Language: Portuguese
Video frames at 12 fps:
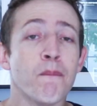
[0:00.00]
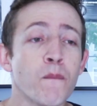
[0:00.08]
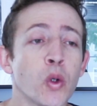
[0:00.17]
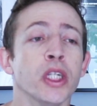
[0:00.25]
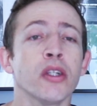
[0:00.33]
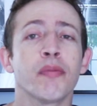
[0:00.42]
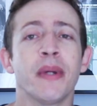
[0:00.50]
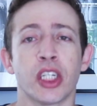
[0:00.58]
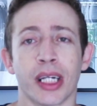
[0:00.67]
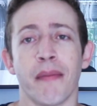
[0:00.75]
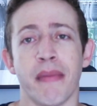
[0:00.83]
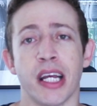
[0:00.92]
Muitos
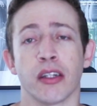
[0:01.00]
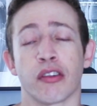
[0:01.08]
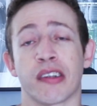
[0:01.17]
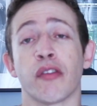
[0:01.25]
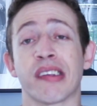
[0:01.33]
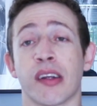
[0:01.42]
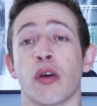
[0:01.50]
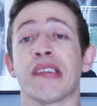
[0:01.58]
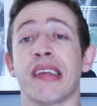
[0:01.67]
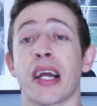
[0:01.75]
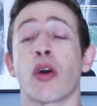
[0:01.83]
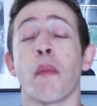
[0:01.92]
medicamentos que você
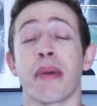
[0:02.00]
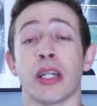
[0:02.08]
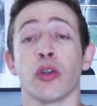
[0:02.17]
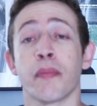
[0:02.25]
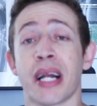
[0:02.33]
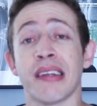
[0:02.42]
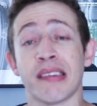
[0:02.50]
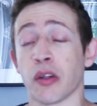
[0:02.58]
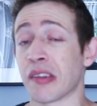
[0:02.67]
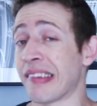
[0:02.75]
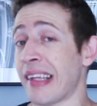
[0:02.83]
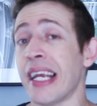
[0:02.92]
consegue comprar no
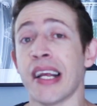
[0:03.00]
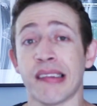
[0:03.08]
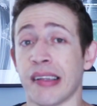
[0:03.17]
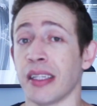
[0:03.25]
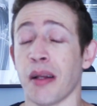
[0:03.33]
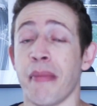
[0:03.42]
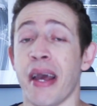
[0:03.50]
Brasil sem receita